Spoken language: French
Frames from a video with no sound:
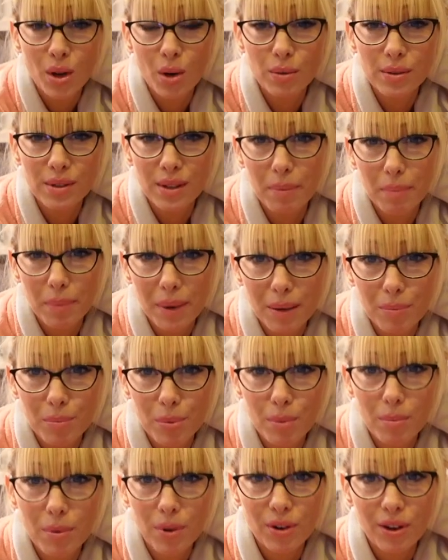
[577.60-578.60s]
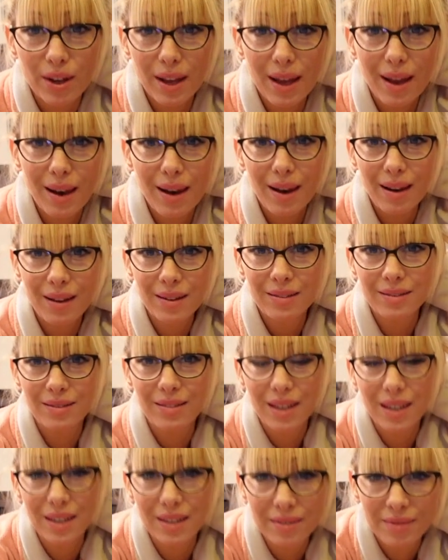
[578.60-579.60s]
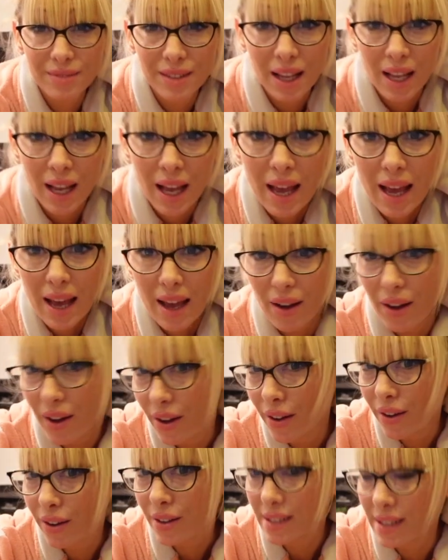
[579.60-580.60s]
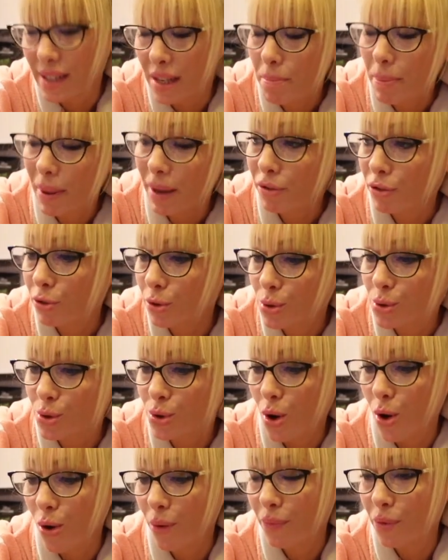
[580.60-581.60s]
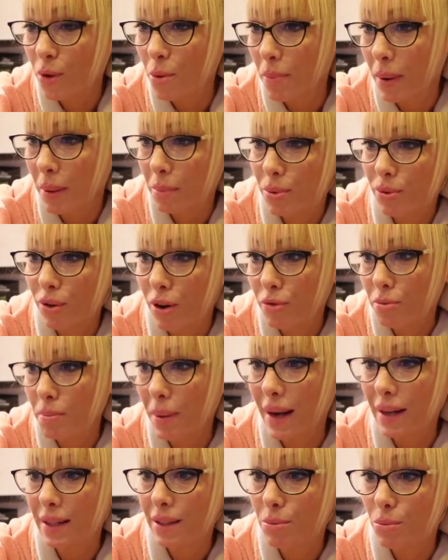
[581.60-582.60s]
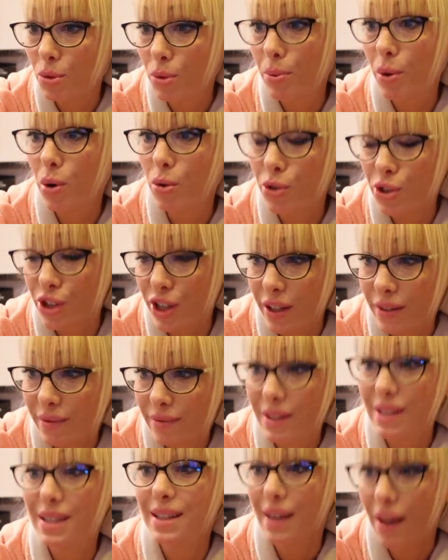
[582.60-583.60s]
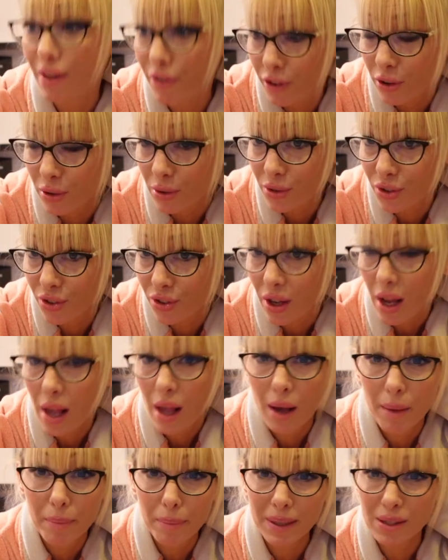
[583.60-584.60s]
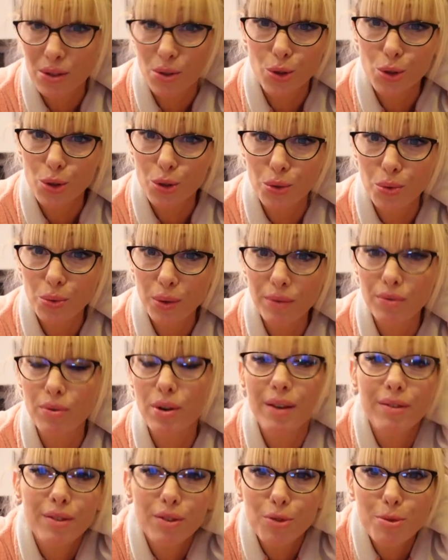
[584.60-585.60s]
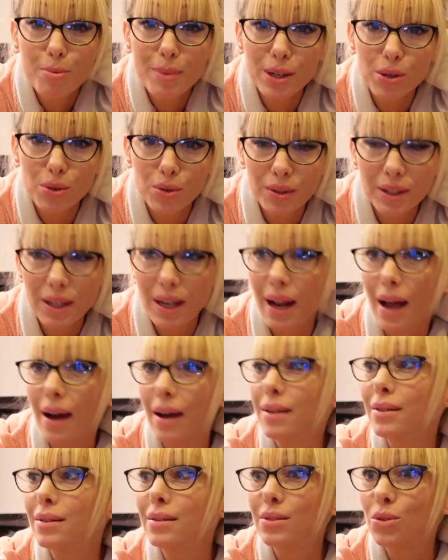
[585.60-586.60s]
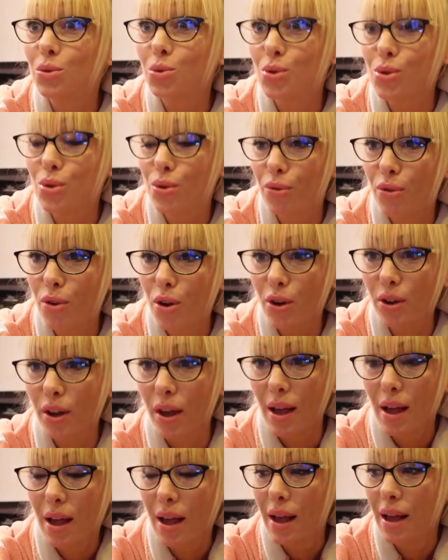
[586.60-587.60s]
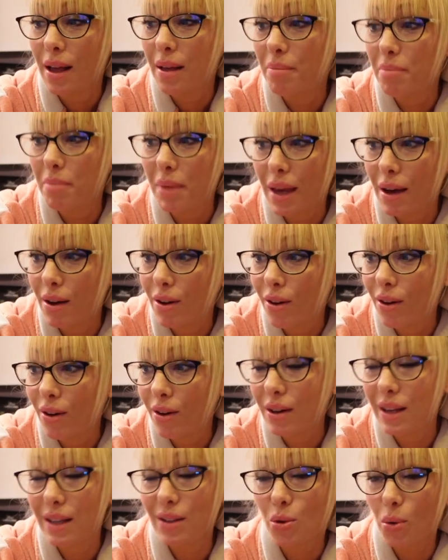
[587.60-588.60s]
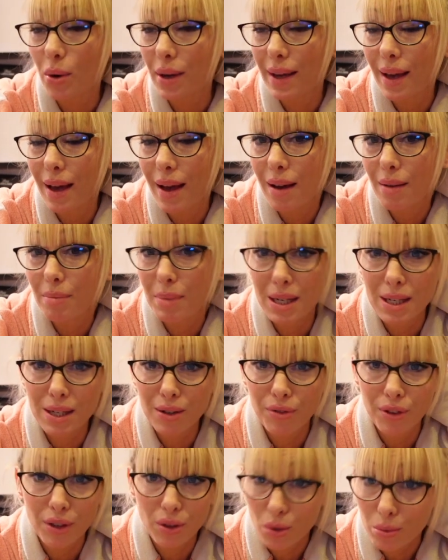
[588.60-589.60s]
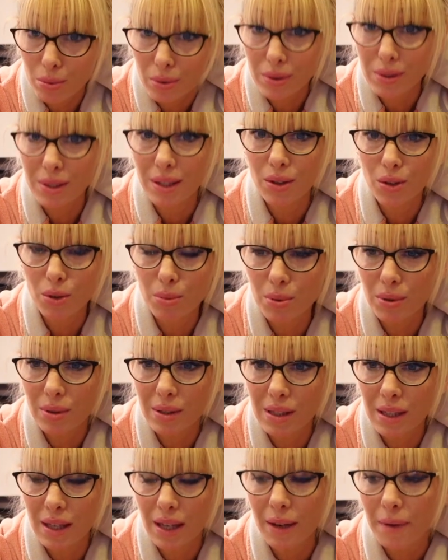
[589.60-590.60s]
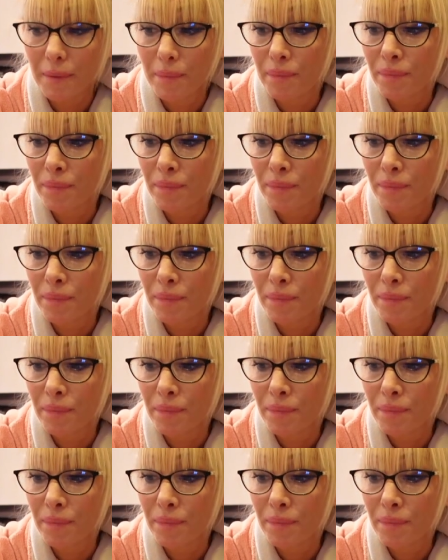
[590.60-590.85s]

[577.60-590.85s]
On serait pas un peu bancal hein euh, c'est hyper frustrant de ne pas pouvoir vous parler de mon projet qui avance. Parce qu'aujourd'hui, vous l'avez vu ma journée là, euh, tout ce vlog, mais euh, les trois quarts, bah, j'ai fait que bosser, que bosser.